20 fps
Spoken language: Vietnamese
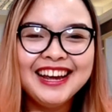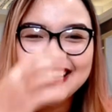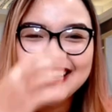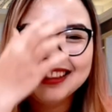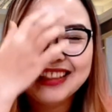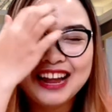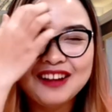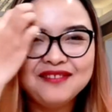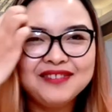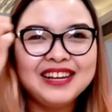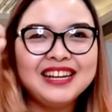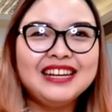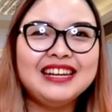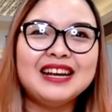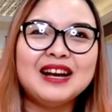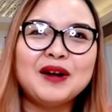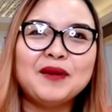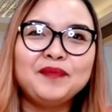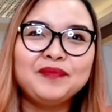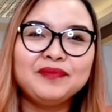tại vì
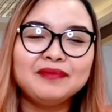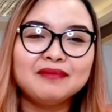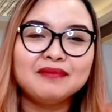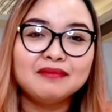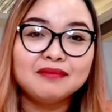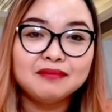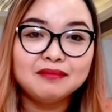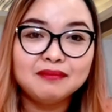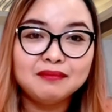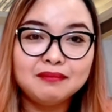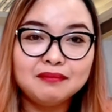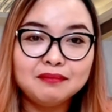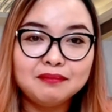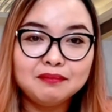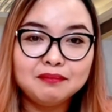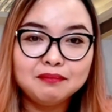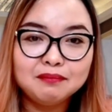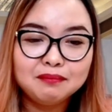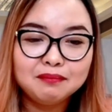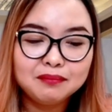uh,
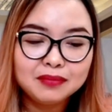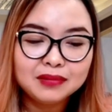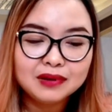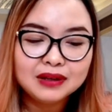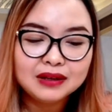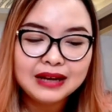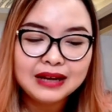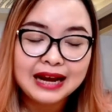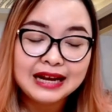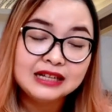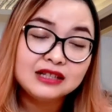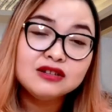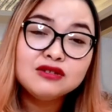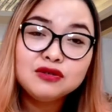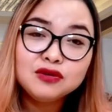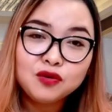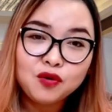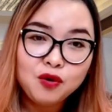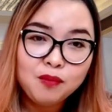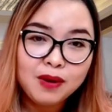ngày
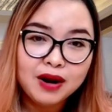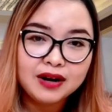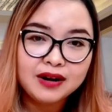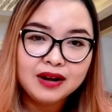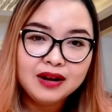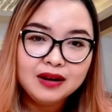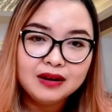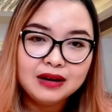xưa của mình á